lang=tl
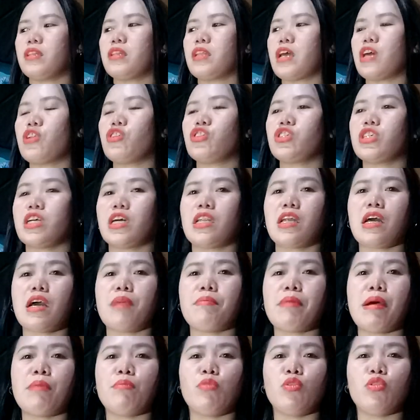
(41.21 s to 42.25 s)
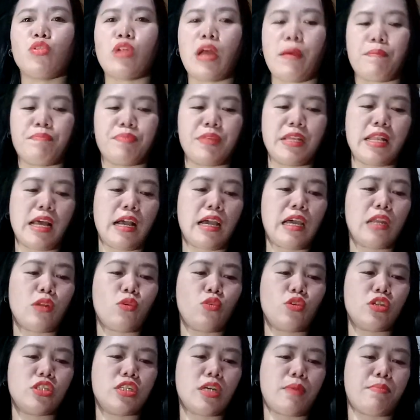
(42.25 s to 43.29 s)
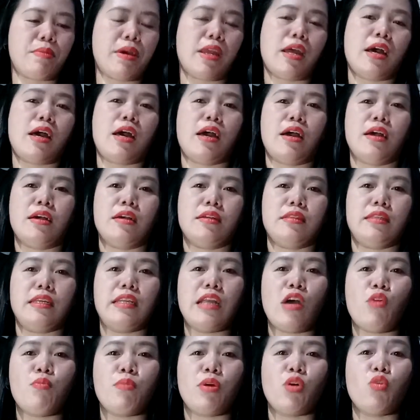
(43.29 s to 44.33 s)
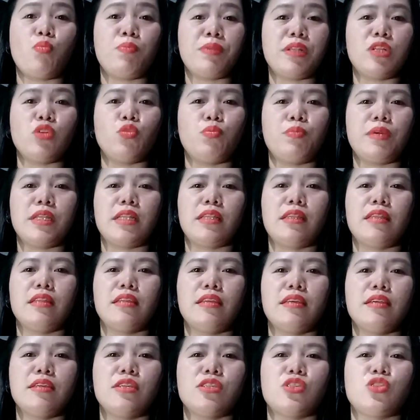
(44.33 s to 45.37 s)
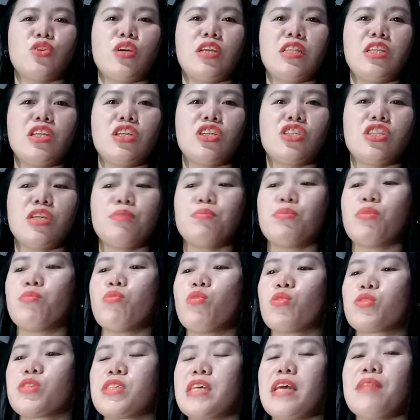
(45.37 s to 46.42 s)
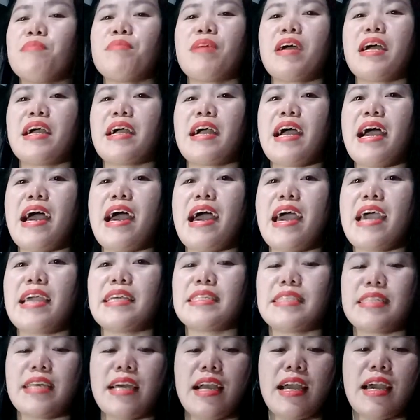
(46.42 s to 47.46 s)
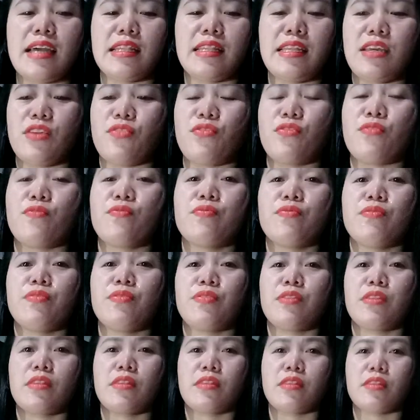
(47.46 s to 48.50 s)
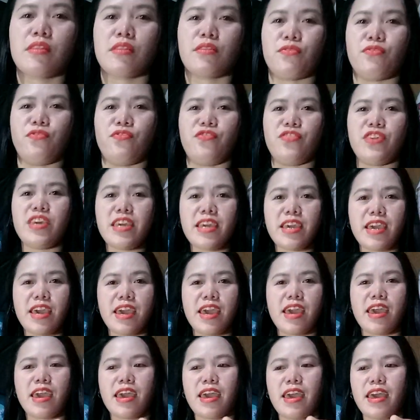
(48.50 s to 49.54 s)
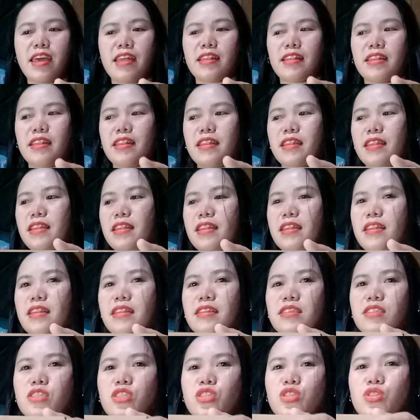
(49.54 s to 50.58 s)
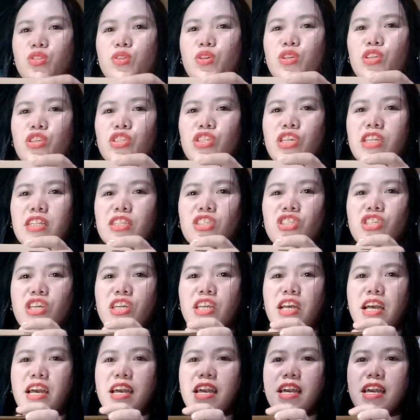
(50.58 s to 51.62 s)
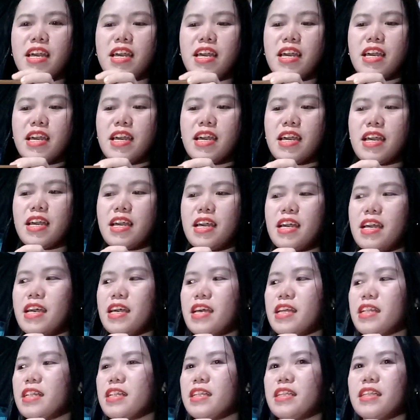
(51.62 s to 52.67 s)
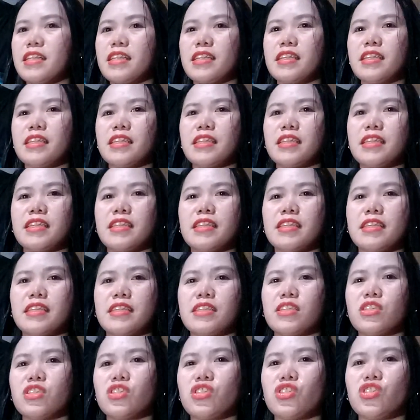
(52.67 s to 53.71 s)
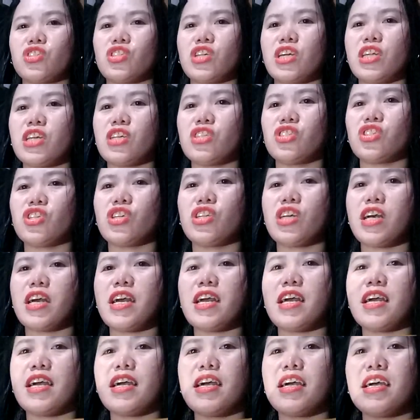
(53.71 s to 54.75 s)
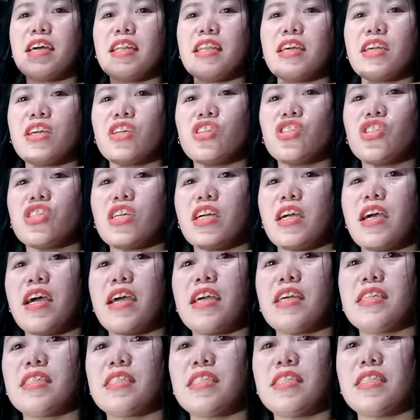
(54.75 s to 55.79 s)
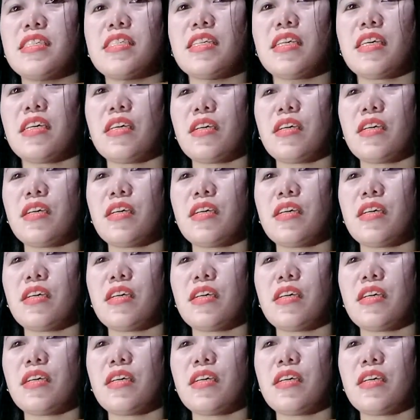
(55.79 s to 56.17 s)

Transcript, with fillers: Ano siya? Naka-bubble wrap. Tinanggal ko na siya para hindi na ako magupit-gupit. So, atin na siya bubuksan mga guys ang ating Viet. So, yun siya. Tchadan! Tchadan, tchadan! Ayan siya guys.